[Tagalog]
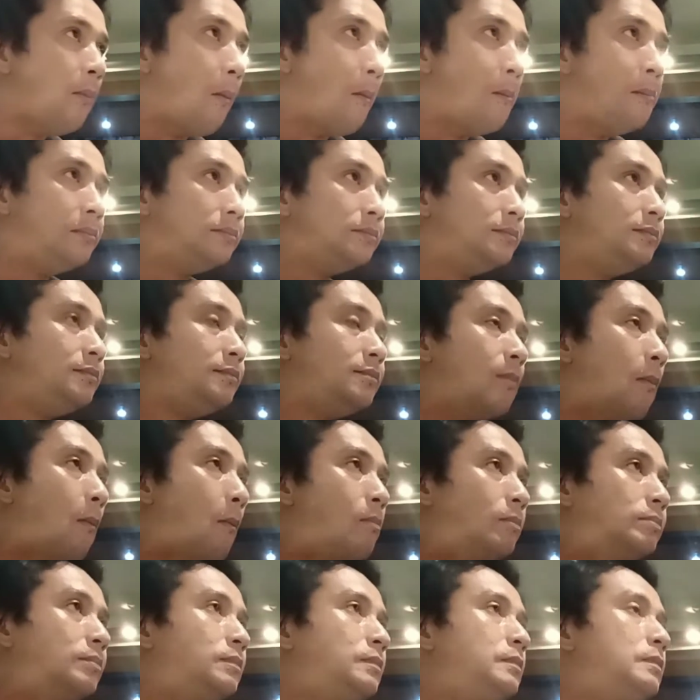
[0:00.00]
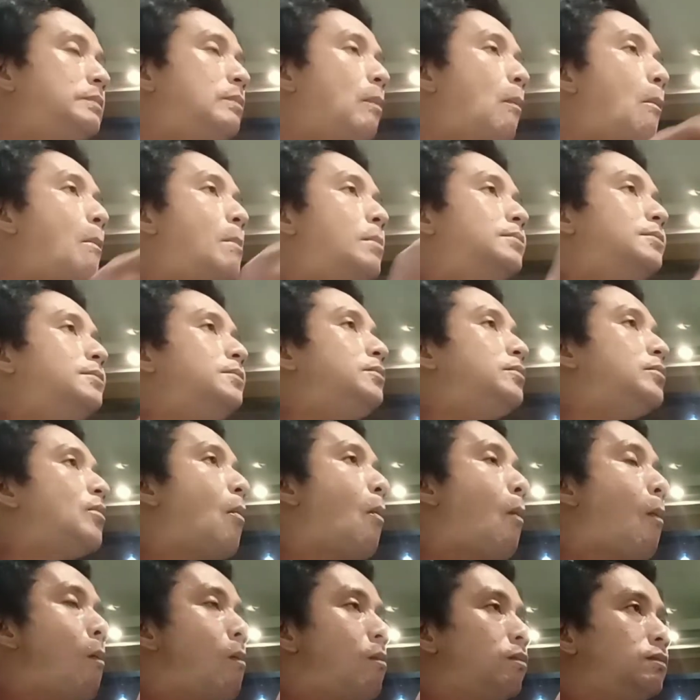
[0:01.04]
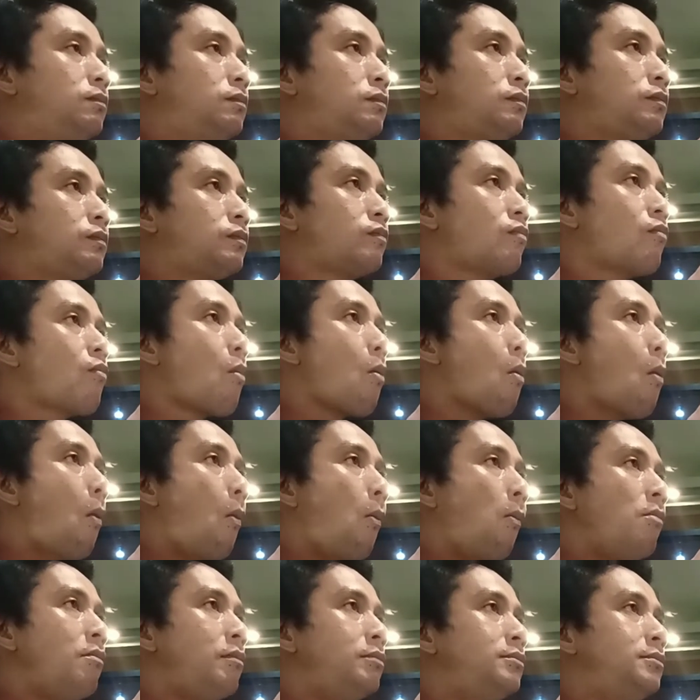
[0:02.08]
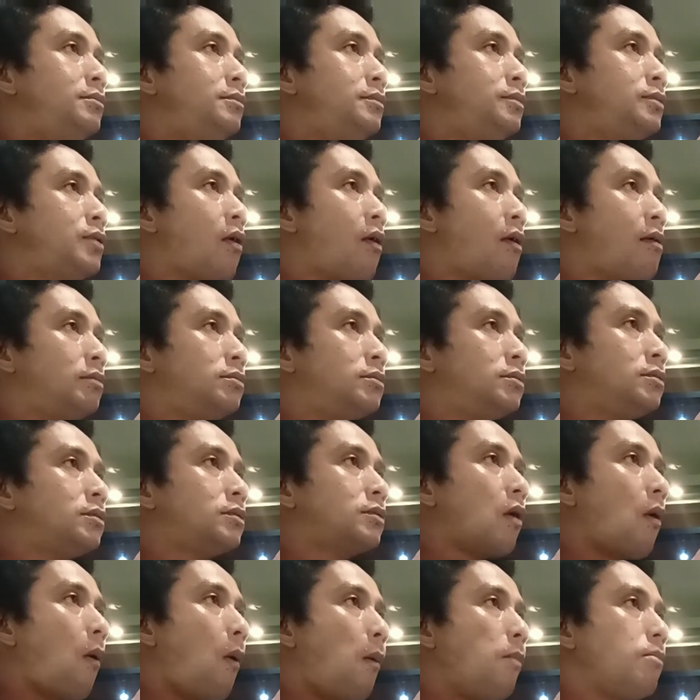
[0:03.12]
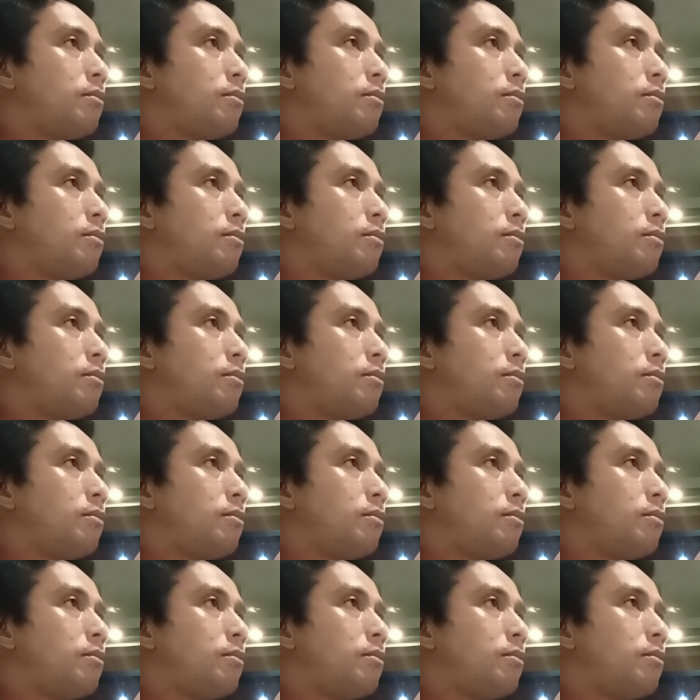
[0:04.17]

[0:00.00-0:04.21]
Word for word: yung parang ang hibla nung ano nga haba ng mga hibla partner